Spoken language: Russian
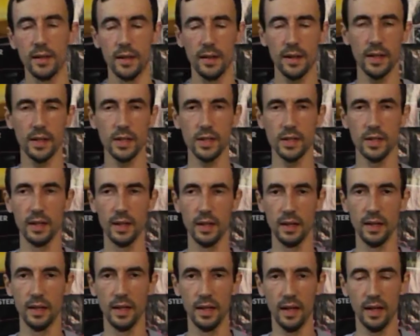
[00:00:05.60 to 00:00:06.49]
Гараж.
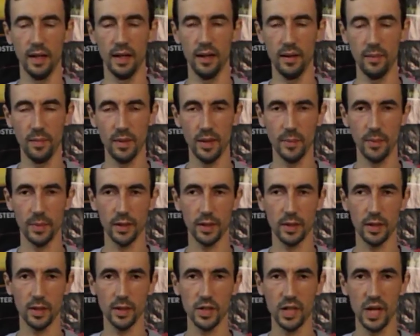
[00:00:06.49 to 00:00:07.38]
А мы
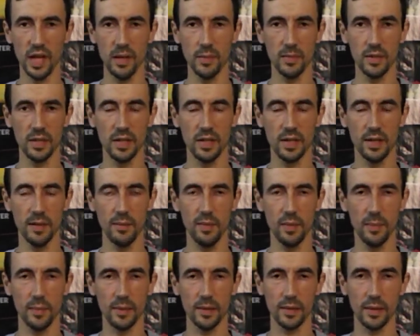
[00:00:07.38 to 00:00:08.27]
продолжаем, и
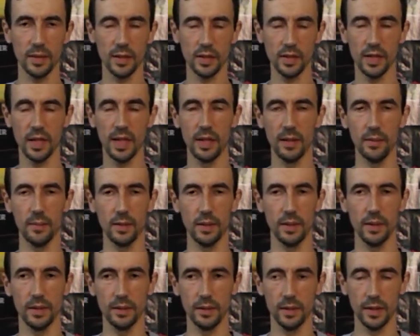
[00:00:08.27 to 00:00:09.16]
мы продолжаем
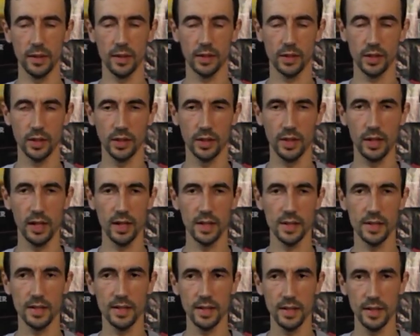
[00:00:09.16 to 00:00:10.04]
э, наш
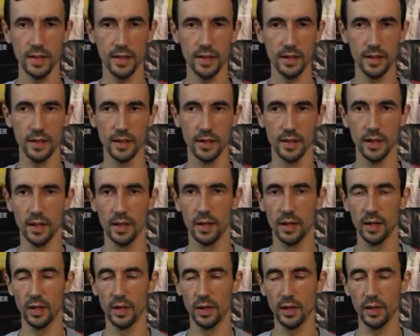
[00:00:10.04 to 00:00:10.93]
ряд серий
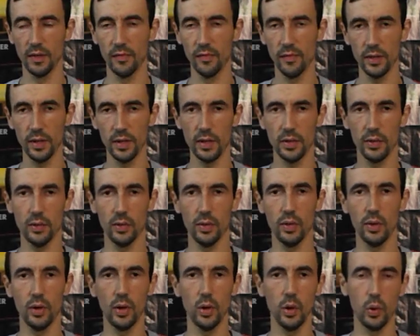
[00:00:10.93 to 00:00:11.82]
э,
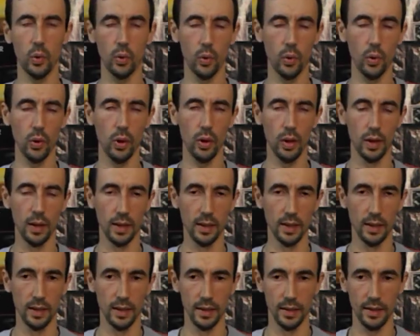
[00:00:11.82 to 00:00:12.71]
видео о
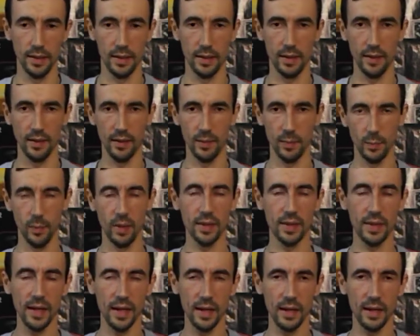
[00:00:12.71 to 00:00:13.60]
э,
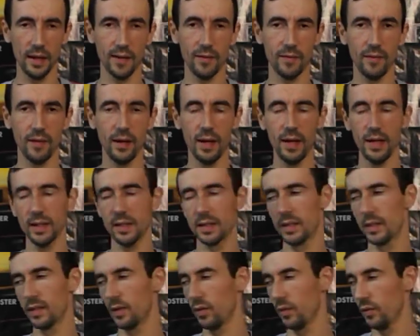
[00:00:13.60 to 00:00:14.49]
моделях
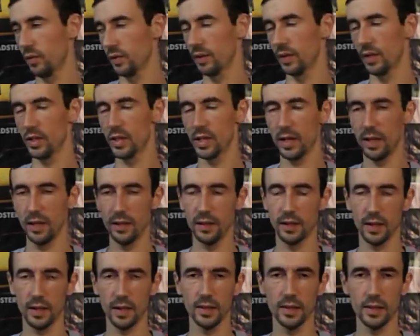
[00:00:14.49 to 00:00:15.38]
ВАЗ. От начала
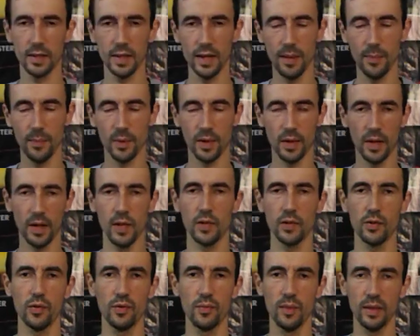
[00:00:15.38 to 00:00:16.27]
до конца про
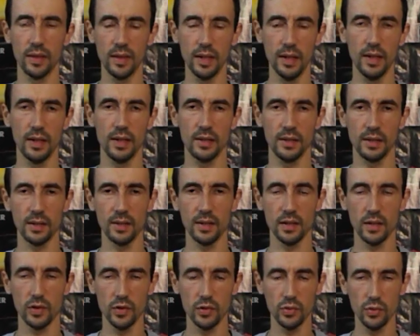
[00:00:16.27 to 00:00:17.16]
каждую модель
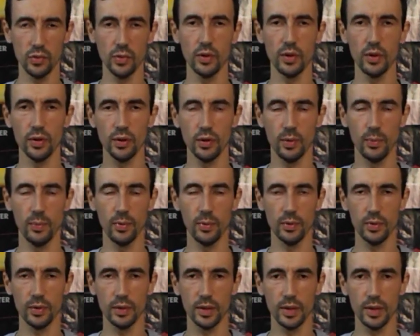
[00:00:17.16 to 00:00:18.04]
расскажу, ее
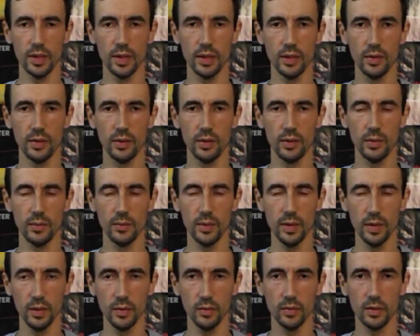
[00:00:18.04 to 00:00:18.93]
плюсы, ее
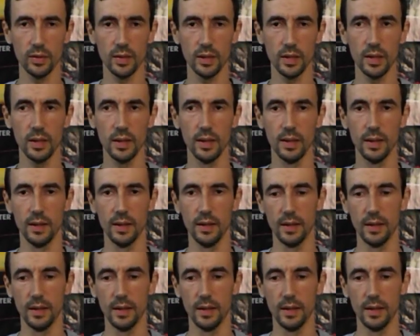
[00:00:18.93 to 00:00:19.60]
минусы.